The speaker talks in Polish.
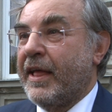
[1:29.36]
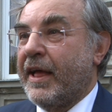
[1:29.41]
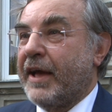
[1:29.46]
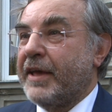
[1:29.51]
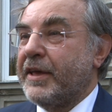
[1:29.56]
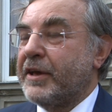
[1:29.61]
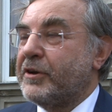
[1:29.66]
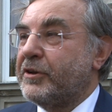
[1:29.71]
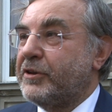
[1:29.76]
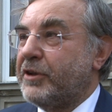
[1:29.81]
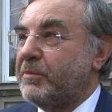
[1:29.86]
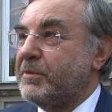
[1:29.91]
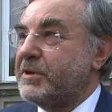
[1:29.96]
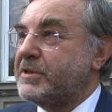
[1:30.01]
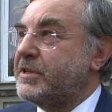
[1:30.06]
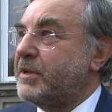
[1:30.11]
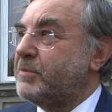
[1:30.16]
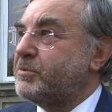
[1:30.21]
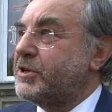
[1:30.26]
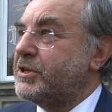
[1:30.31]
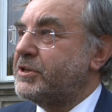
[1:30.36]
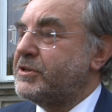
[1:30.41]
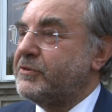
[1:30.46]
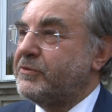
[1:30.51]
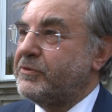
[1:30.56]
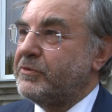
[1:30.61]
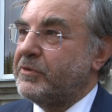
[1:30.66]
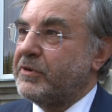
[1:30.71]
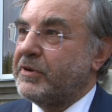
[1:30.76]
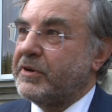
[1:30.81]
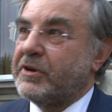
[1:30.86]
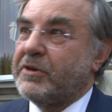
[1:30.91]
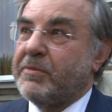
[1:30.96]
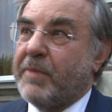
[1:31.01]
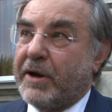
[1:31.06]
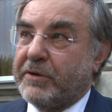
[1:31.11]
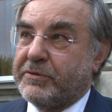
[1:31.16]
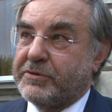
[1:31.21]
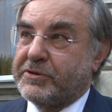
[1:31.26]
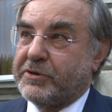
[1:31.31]
a jego dom jest naprzeciw
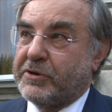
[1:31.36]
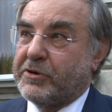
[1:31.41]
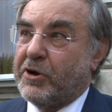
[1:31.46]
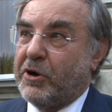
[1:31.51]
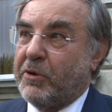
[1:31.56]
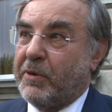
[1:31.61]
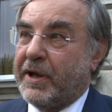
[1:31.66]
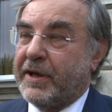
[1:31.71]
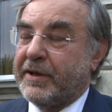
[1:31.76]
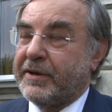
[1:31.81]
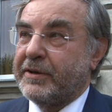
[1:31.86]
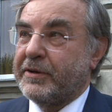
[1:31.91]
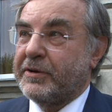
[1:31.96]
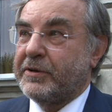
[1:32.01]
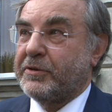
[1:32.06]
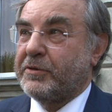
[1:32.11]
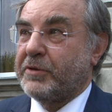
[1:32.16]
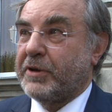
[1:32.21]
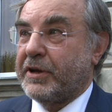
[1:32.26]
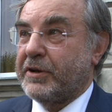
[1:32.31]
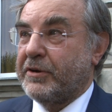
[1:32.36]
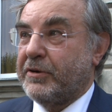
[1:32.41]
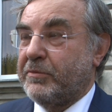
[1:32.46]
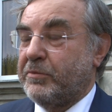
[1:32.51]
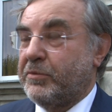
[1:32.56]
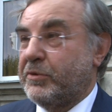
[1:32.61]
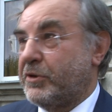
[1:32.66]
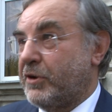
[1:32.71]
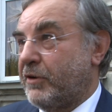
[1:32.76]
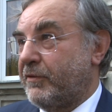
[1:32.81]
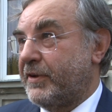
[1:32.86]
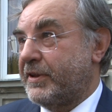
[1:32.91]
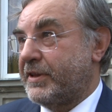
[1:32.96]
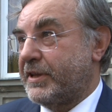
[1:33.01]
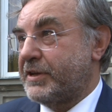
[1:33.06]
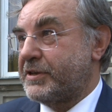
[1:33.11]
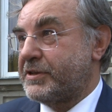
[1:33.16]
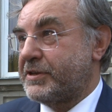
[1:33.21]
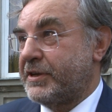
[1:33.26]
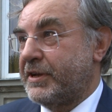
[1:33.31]
gmachu Sokoła, którego budowę
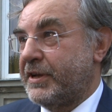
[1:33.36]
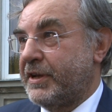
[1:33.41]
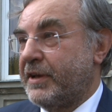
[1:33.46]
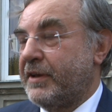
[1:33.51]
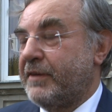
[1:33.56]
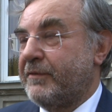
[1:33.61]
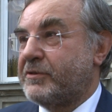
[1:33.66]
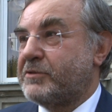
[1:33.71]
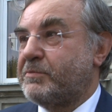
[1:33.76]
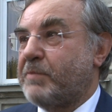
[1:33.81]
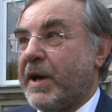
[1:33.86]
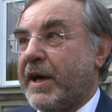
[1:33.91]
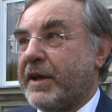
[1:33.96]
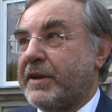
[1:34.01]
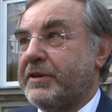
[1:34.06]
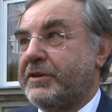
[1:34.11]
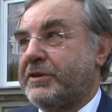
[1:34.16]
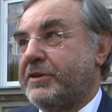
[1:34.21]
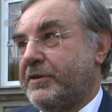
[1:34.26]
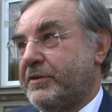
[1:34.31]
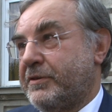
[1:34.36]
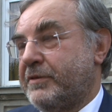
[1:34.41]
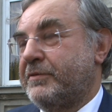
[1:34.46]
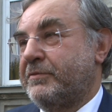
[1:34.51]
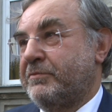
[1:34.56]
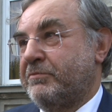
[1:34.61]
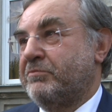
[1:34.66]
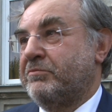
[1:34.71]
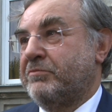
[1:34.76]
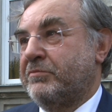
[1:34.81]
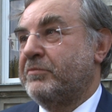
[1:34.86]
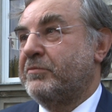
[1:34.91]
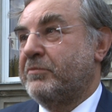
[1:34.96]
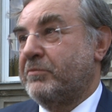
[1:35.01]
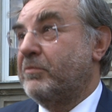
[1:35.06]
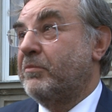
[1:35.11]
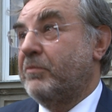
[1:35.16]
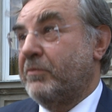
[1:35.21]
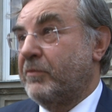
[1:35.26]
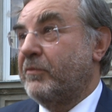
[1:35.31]
też wsparł i to
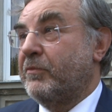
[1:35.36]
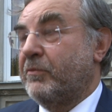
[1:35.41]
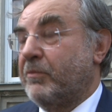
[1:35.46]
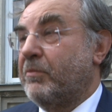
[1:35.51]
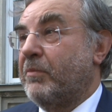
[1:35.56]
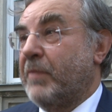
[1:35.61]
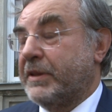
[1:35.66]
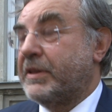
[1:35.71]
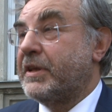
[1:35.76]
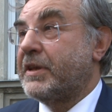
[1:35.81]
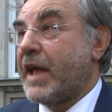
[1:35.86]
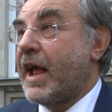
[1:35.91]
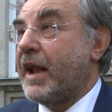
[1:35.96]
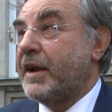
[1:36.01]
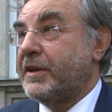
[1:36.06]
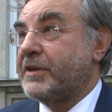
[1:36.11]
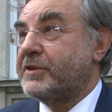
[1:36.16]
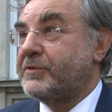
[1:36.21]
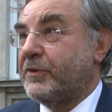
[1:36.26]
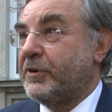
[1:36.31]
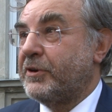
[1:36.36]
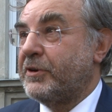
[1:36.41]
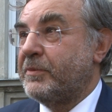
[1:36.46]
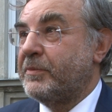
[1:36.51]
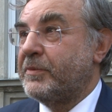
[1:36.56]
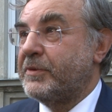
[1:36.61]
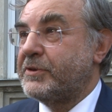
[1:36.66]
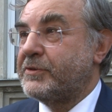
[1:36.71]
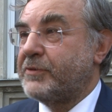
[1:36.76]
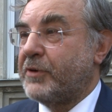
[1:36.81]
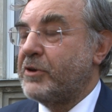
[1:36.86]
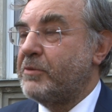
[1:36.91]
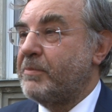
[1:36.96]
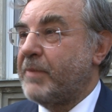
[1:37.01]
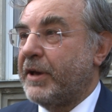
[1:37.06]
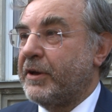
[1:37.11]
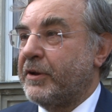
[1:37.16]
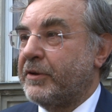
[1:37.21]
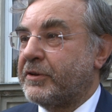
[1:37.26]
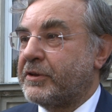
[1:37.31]
materialnie swoim, swoim
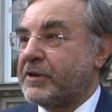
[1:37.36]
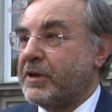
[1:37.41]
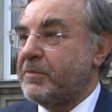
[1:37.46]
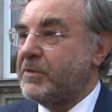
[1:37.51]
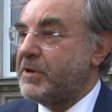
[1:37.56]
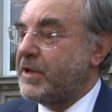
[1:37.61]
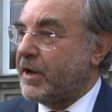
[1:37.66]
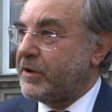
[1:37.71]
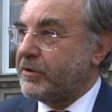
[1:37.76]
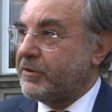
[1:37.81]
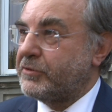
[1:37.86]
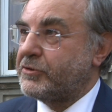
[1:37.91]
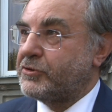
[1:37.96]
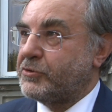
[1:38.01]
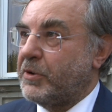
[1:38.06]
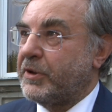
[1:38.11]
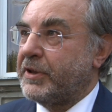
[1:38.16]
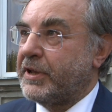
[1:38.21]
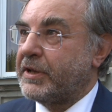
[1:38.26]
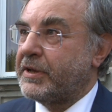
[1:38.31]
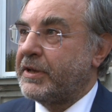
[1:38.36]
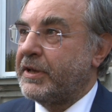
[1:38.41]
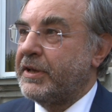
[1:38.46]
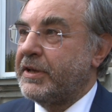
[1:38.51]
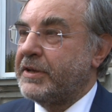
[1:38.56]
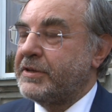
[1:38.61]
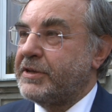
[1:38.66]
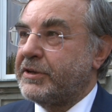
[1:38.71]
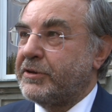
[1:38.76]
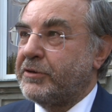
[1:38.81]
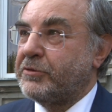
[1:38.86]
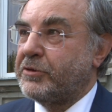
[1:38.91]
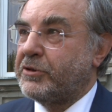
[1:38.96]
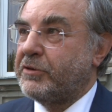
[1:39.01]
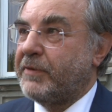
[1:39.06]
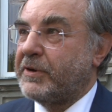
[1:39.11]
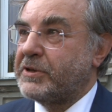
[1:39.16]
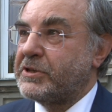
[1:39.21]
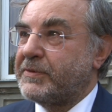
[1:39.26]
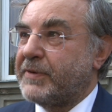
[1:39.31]
majątkiem i jako członek zarządu
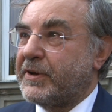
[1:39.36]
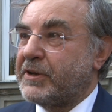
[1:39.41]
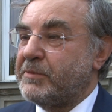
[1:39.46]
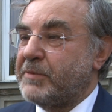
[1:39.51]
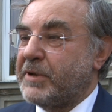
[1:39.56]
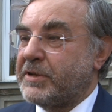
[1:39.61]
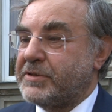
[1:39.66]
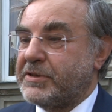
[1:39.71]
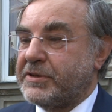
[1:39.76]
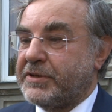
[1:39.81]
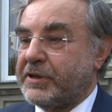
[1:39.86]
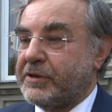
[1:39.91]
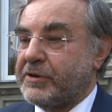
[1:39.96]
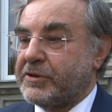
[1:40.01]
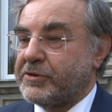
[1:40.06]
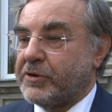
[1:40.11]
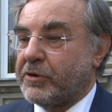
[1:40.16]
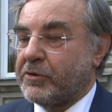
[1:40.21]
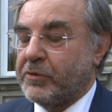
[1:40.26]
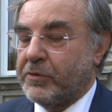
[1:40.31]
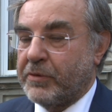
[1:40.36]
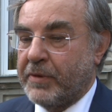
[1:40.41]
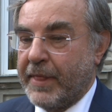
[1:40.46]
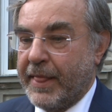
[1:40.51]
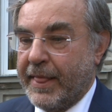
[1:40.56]
Towarzystwa Gimnastycznego Soku.